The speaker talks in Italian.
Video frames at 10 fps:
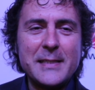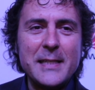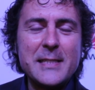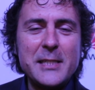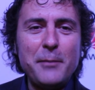
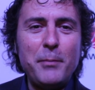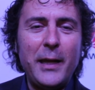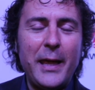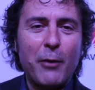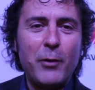
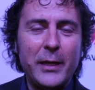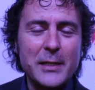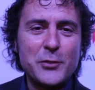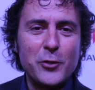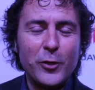sensibile a quelli
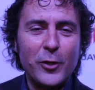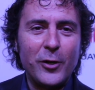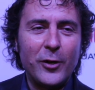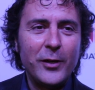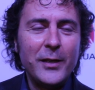che
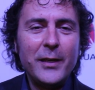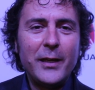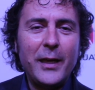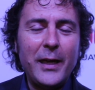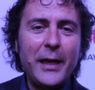sono
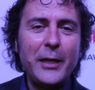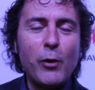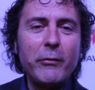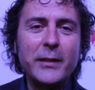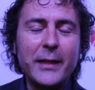eh, i
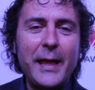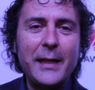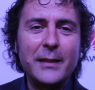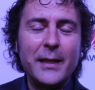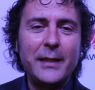nuovi
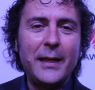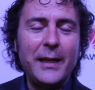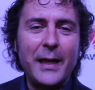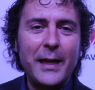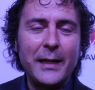trend del,